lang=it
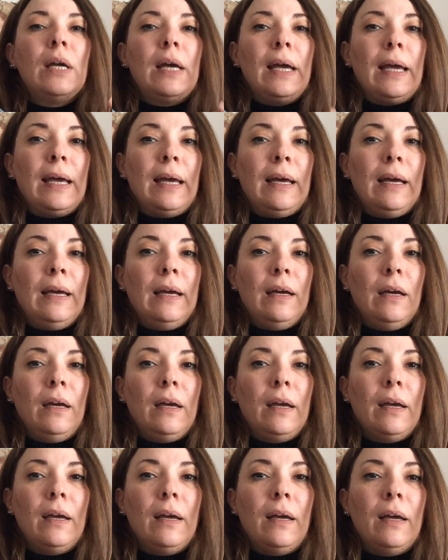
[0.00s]

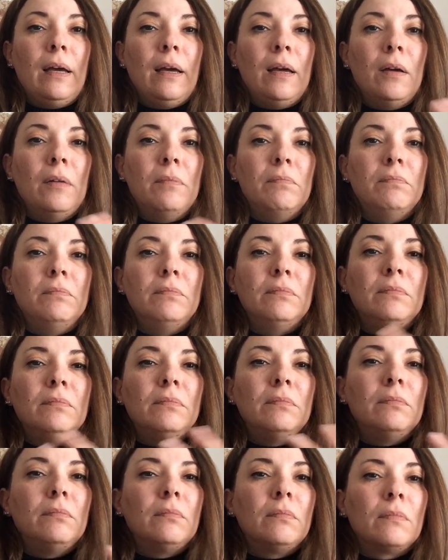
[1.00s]

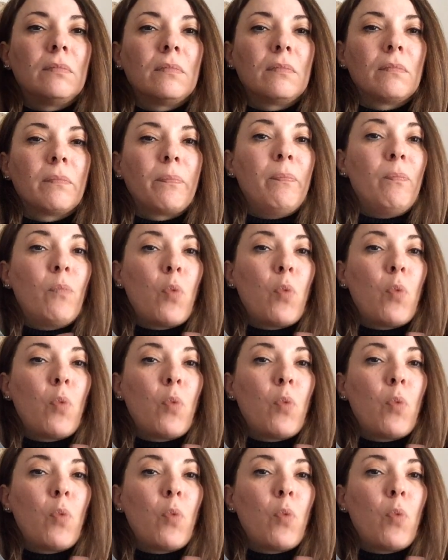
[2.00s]
ehm,